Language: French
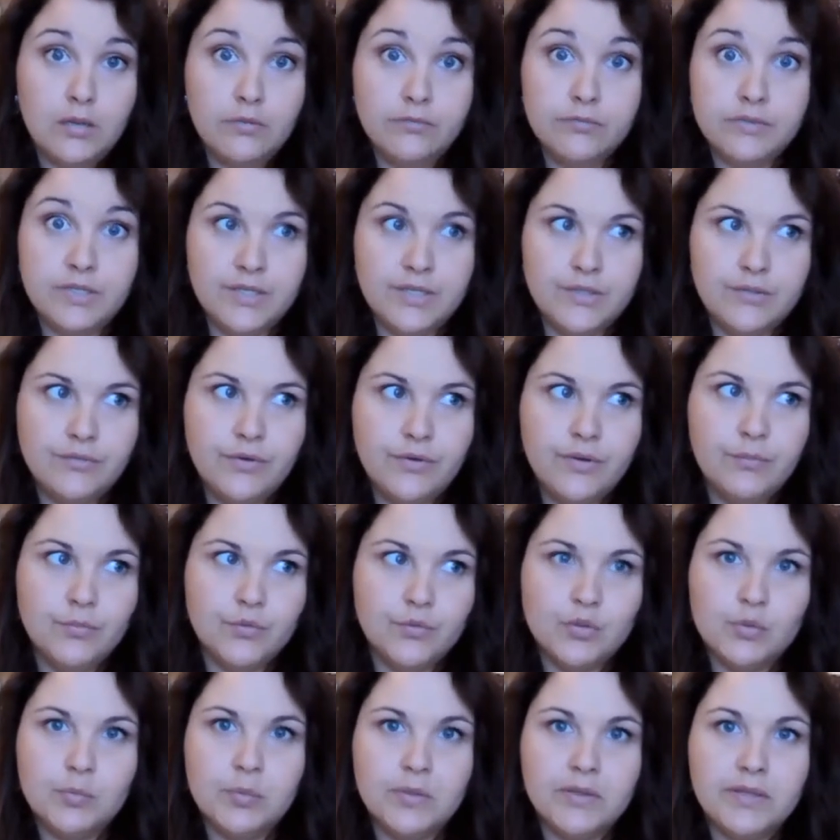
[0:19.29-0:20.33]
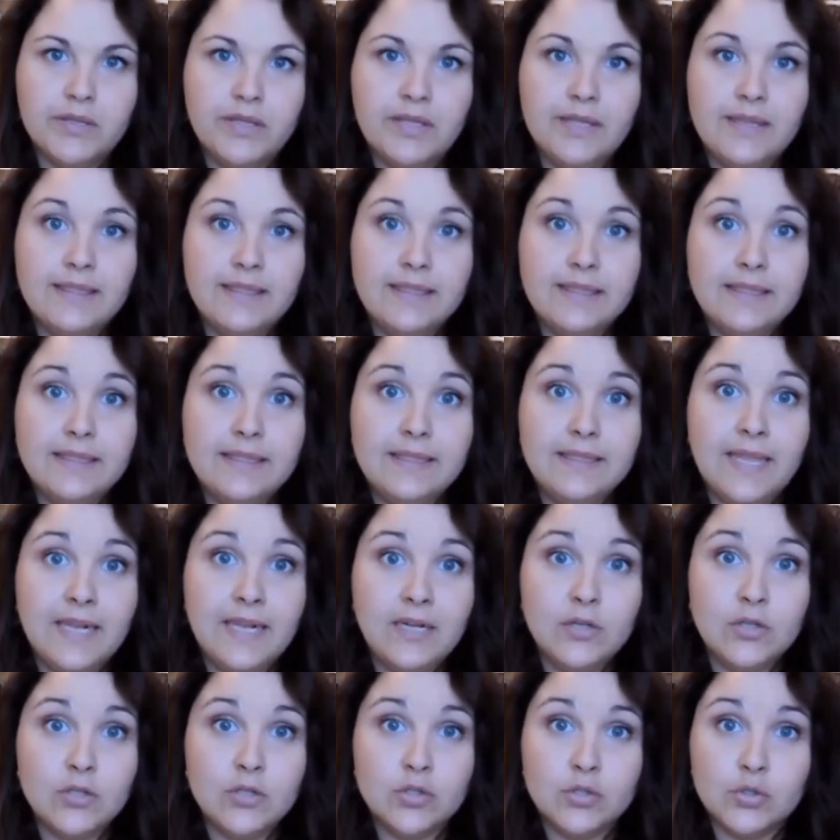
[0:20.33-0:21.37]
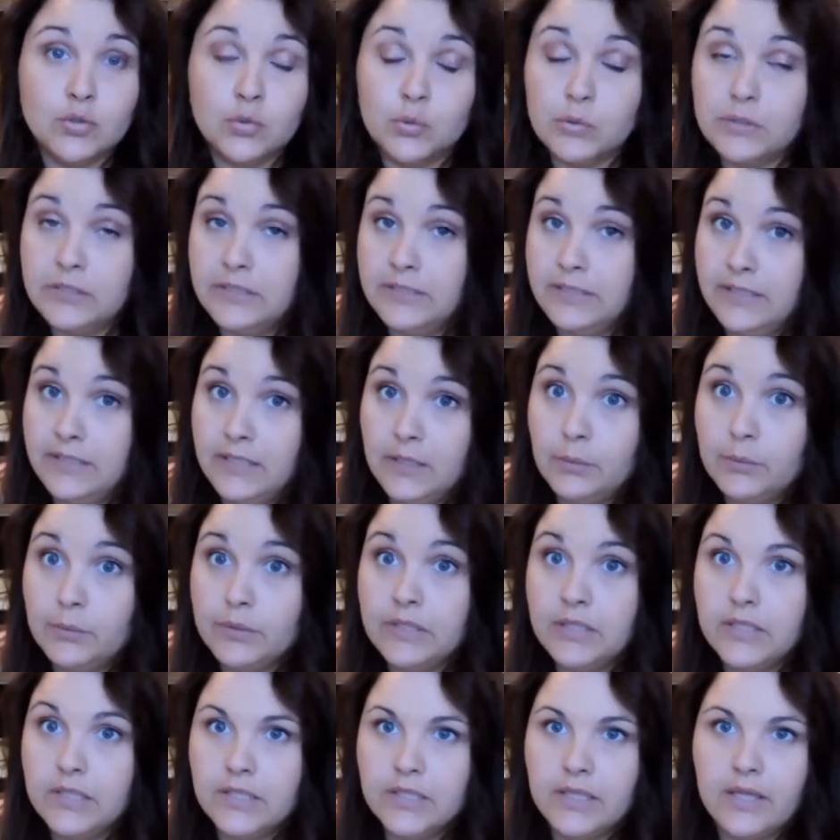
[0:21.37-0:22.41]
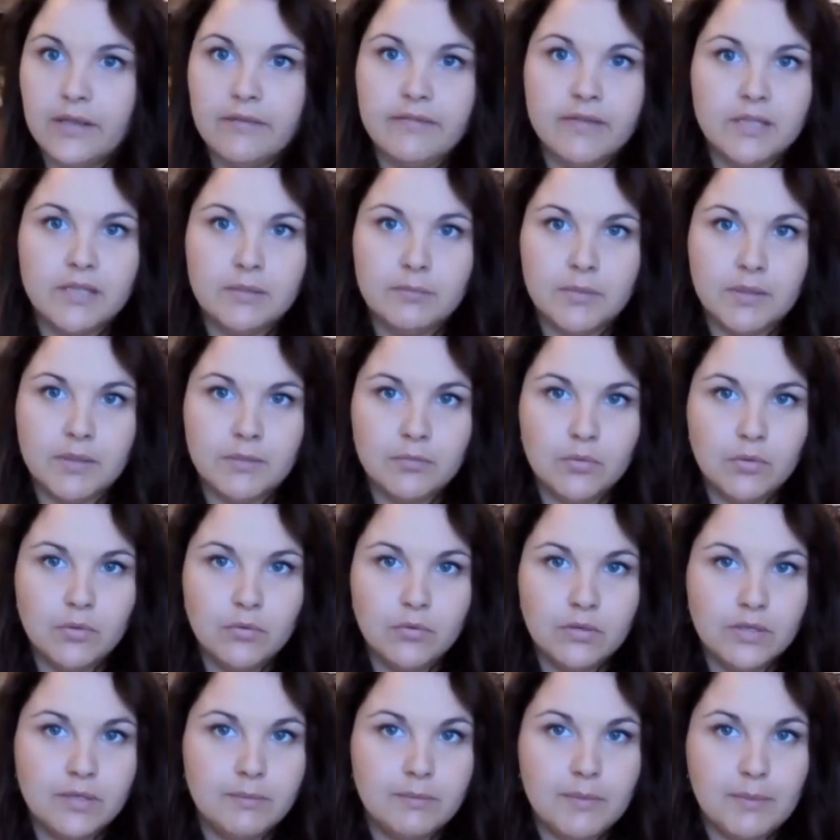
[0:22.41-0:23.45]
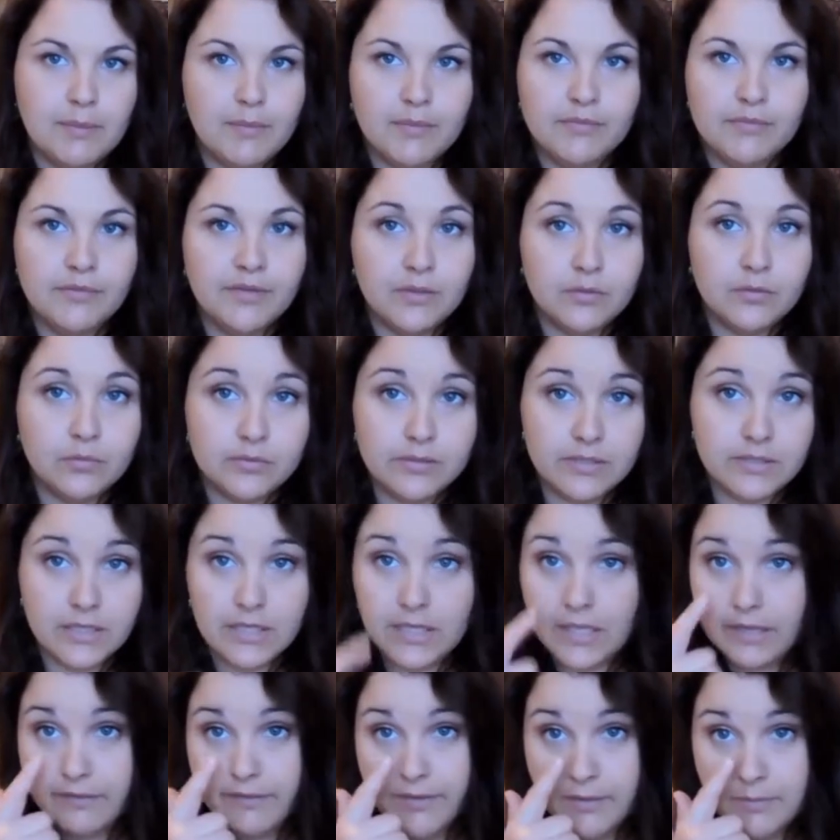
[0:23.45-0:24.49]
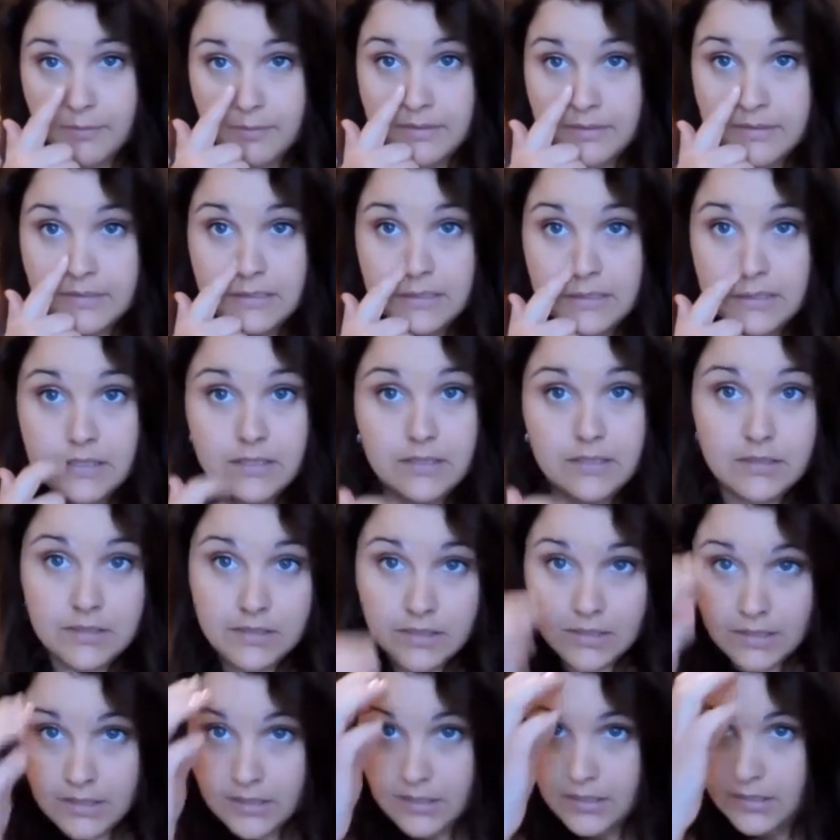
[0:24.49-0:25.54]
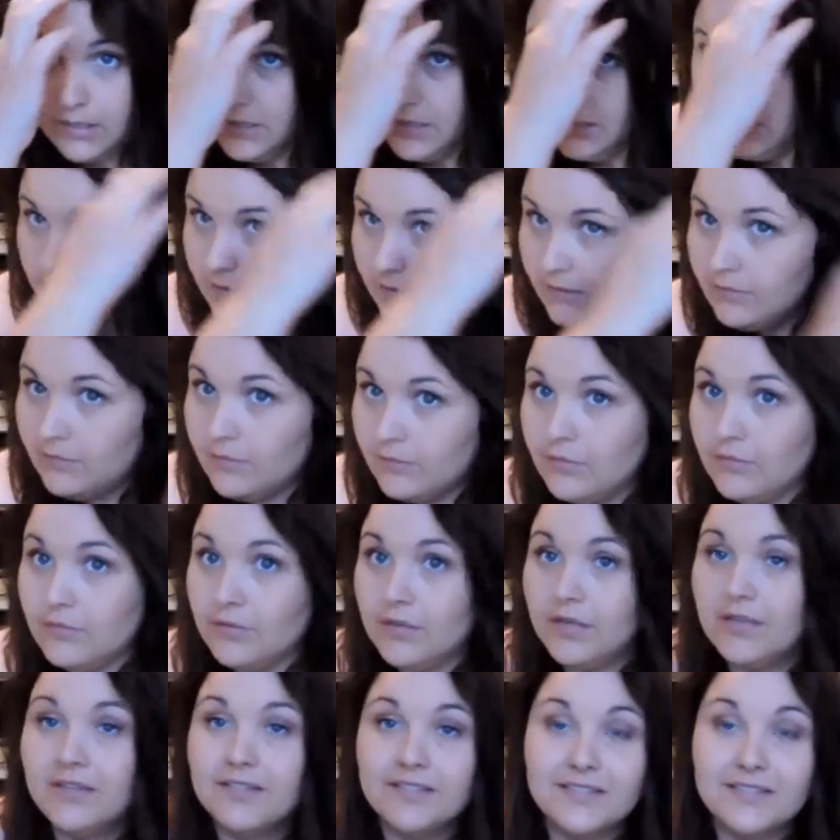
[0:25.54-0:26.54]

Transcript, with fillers: vous allez devoir me supporter tel que je suis, et oui avec mes bons et mes mauvais côtés, avec mes tics et, euh,